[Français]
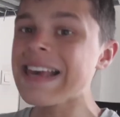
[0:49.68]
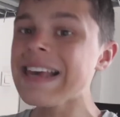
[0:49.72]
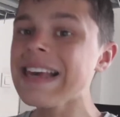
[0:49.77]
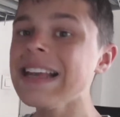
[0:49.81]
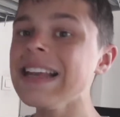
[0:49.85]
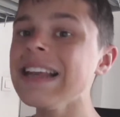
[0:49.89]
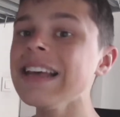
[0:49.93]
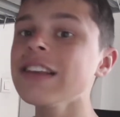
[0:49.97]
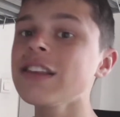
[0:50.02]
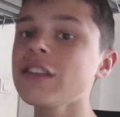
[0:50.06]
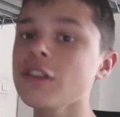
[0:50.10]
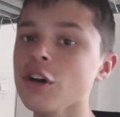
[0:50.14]
Et
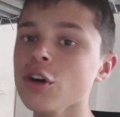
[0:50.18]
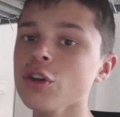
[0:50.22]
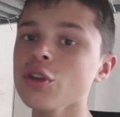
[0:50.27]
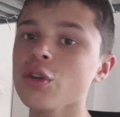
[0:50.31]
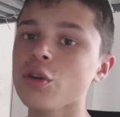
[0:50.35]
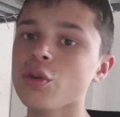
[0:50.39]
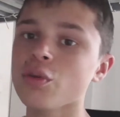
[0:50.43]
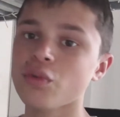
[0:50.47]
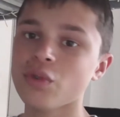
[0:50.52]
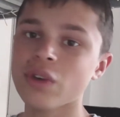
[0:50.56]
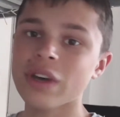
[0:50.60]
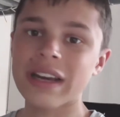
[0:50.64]
il est temps
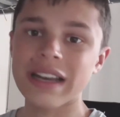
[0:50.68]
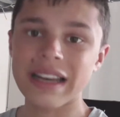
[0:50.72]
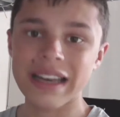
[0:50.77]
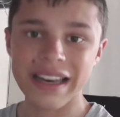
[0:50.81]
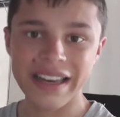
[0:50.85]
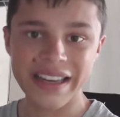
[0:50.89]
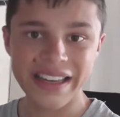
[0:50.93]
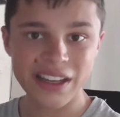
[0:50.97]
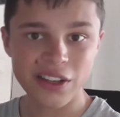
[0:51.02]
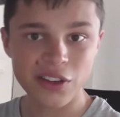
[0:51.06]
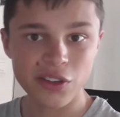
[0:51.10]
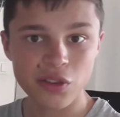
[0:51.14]
de faire la
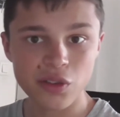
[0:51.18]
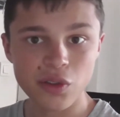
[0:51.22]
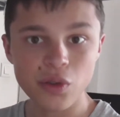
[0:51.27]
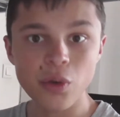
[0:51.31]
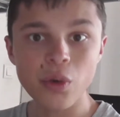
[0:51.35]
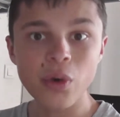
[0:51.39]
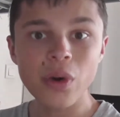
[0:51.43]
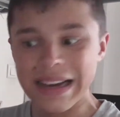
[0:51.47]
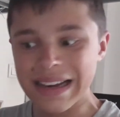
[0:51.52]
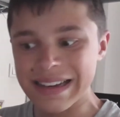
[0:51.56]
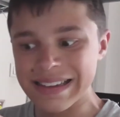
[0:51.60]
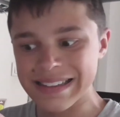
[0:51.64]

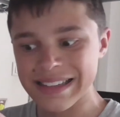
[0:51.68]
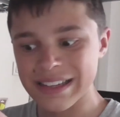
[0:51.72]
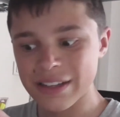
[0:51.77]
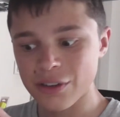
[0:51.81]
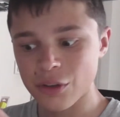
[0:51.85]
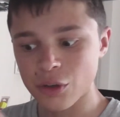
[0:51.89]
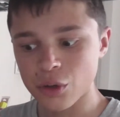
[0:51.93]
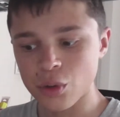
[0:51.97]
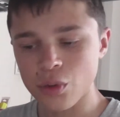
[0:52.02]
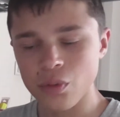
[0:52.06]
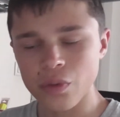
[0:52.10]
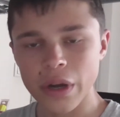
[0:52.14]
réaction à cette
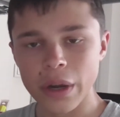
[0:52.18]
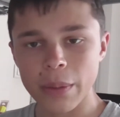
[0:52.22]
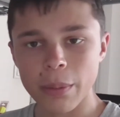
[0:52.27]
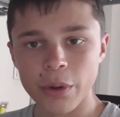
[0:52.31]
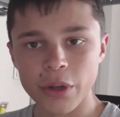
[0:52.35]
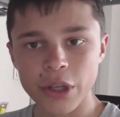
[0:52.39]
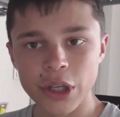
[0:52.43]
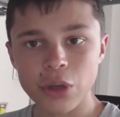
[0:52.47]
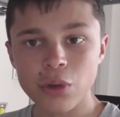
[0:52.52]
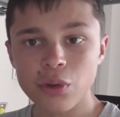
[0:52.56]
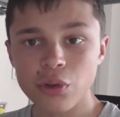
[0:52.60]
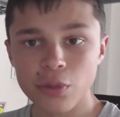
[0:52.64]
nouvelle
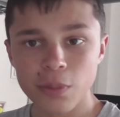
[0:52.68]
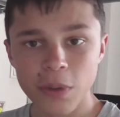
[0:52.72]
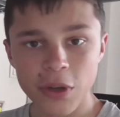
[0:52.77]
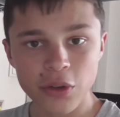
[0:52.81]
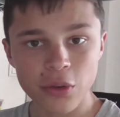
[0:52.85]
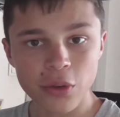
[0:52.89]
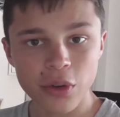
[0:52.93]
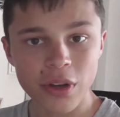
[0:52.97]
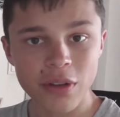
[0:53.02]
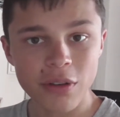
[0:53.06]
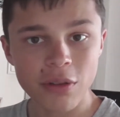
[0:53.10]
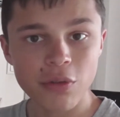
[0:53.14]
bande-annonce parce
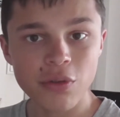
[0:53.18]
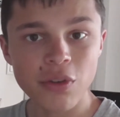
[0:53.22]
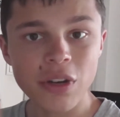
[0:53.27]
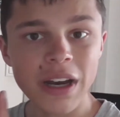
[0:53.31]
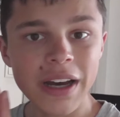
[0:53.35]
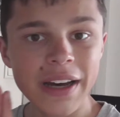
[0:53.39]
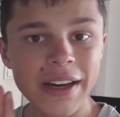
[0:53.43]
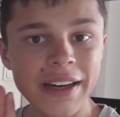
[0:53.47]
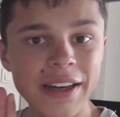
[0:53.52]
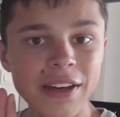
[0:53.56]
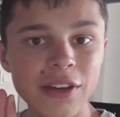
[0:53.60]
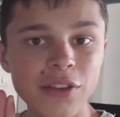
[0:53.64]
qu'on avait fait
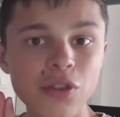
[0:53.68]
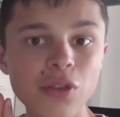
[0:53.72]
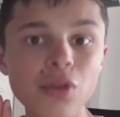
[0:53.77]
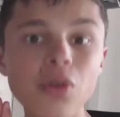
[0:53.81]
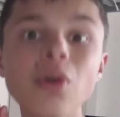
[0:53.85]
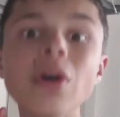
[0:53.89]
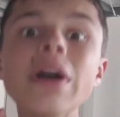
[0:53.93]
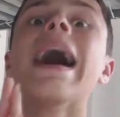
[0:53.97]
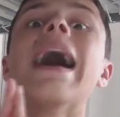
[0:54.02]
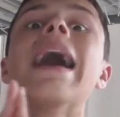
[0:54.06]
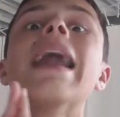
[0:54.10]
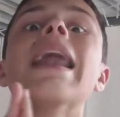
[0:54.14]
la
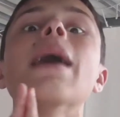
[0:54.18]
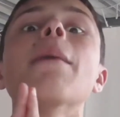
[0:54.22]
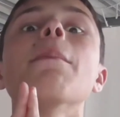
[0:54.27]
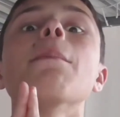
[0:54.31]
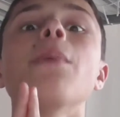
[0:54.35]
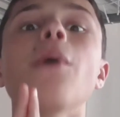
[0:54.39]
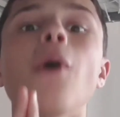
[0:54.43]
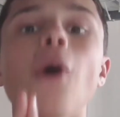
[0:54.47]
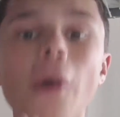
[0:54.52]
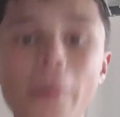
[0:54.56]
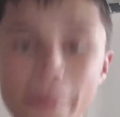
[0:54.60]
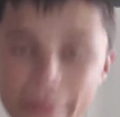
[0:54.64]
réaction à la
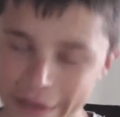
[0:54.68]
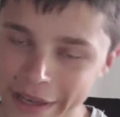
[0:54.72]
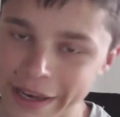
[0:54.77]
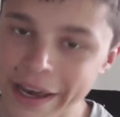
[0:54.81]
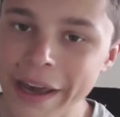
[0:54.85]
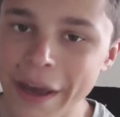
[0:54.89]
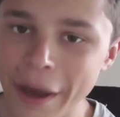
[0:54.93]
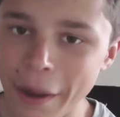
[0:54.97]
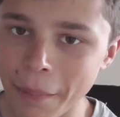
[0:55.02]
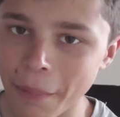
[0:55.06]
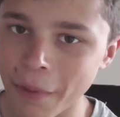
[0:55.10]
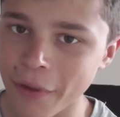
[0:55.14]

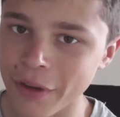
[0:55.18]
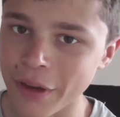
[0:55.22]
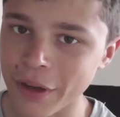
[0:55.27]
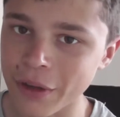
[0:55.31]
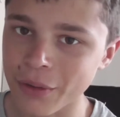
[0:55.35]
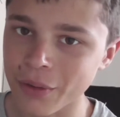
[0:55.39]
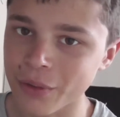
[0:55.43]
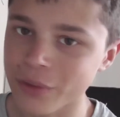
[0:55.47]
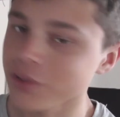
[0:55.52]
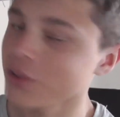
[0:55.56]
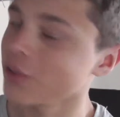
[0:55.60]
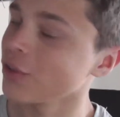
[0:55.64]
première
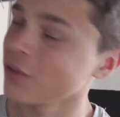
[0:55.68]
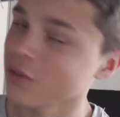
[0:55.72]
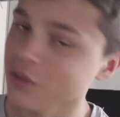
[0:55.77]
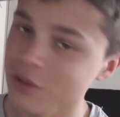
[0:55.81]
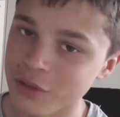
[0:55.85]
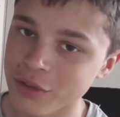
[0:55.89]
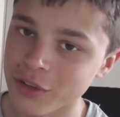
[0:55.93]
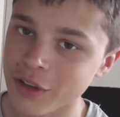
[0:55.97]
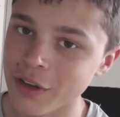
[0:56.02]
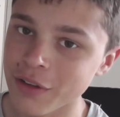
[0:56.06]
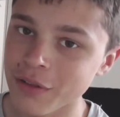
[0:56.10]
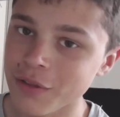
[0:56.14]
bande-annonce.
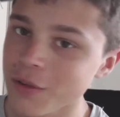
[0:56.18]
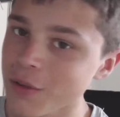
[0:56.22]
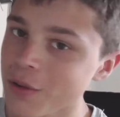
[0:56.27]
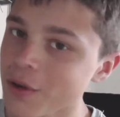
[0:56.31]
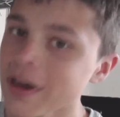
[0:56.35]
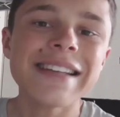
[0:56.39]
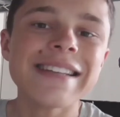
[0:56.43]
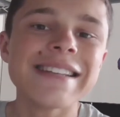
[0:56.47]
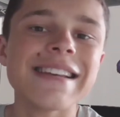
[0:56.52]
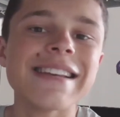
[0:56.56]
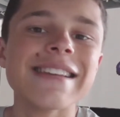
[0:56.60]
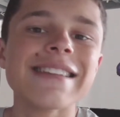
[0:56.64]
Souvenez-vous,
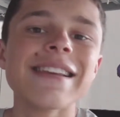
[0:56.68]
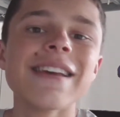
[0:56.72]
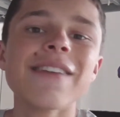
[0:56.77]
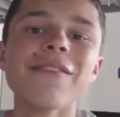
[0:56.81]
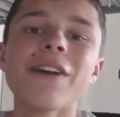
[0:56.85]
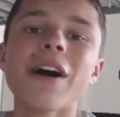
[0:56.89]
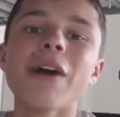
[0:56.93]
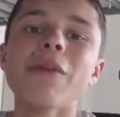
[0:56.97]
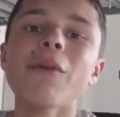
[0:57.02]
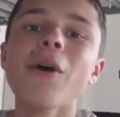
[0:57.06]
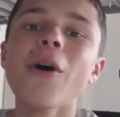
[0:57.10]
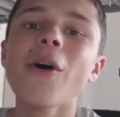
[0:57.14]
c'était
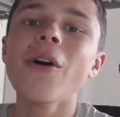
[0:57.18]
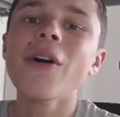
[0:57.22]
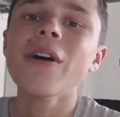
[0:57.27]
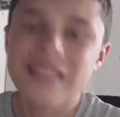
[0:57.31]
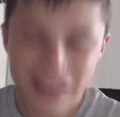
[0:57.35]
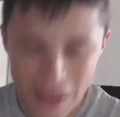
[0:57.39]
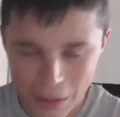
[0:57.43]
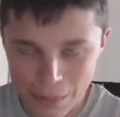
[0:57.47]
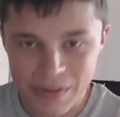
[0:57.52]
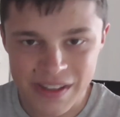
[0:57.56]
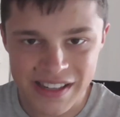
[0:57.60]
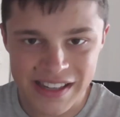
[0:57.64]
vraiment
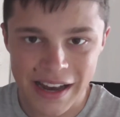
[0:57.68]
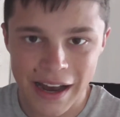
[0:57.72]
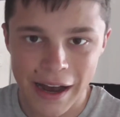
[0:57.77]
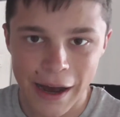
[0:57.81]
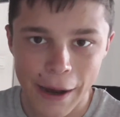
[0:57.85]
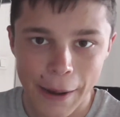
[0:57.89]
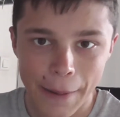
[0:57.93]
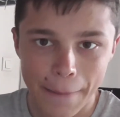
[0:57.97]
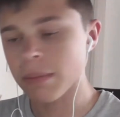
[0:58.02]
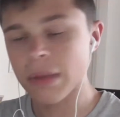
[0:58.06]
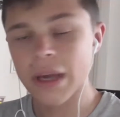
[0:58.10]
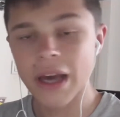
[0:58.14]
très
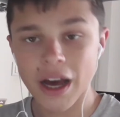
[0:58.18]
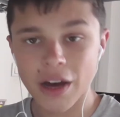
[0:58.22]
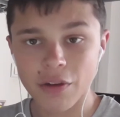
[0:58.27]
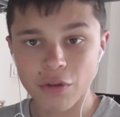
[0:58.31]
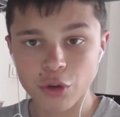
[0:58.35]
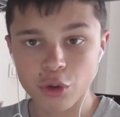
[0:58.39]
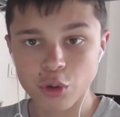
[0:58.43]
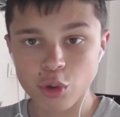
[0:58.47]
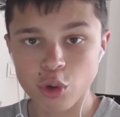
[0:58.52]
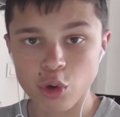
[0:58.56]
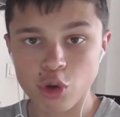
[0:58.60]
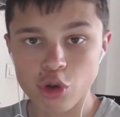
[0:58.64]
bizarre. Mais
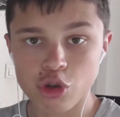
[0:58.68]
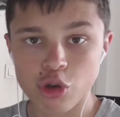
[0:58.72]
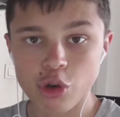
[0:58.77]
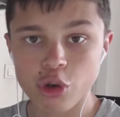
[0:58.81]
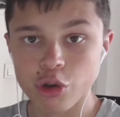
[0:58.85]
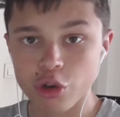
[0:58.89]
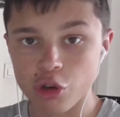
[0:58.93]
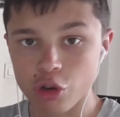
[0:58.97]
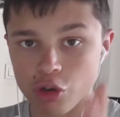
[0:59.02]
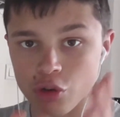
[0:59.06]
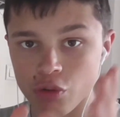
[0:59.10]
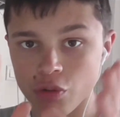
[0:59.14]
avant toute
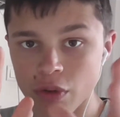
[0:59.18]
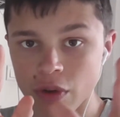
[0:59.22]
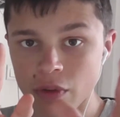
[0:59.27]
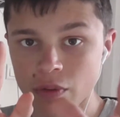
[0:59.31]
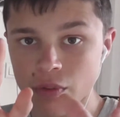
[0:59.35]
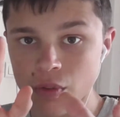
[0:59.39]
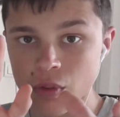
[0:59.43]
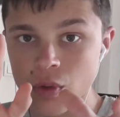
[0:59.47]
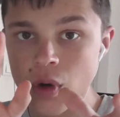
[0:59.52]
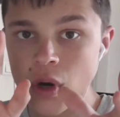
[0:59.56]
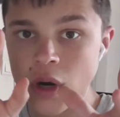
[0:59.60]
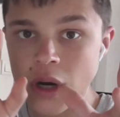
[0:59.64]
chose, je vais
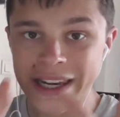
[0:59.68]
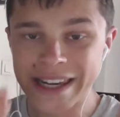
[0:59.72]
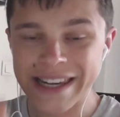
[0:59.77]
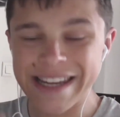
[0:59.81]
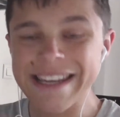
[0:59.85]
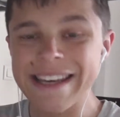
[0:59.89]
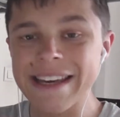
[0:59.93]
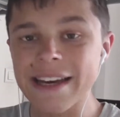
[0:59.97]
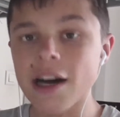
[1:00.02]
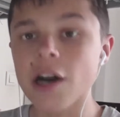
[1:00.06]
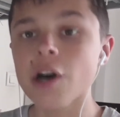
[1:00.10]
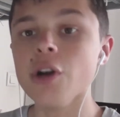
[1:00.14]
vous
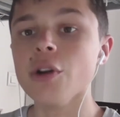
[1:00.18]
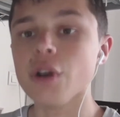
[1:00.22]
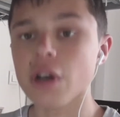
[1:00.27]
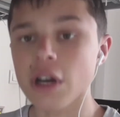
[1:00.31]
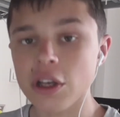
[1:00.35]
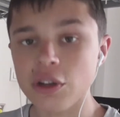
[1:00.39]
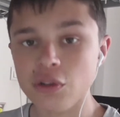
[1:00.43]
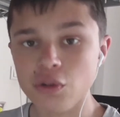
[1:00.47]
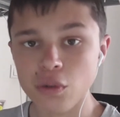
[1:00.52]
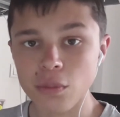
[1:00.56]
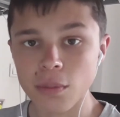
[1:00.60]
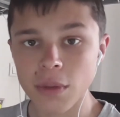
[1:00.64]
lire le
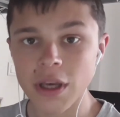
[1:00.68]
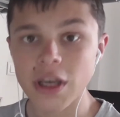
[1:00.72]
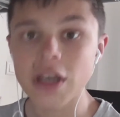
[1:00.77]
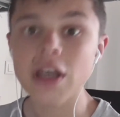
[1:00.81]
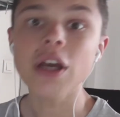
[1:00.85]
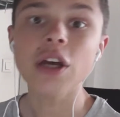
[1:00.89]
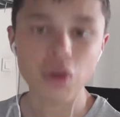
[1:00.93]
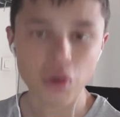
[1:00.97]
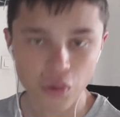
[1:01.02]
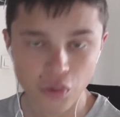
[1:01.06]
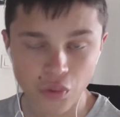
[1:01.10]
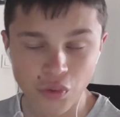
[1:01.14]
résumé
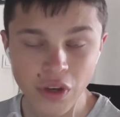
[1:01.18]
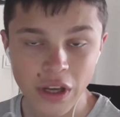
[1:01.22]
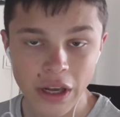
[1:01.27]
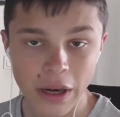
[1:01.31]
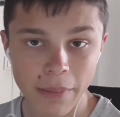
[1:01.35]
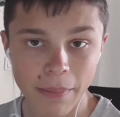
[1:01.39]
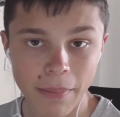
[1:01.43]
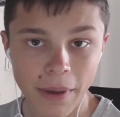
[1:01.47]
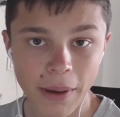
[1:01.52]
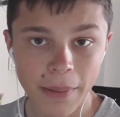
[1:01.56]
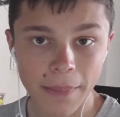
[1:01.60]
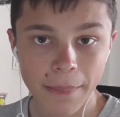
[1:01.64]
du
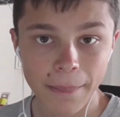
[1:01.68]
film.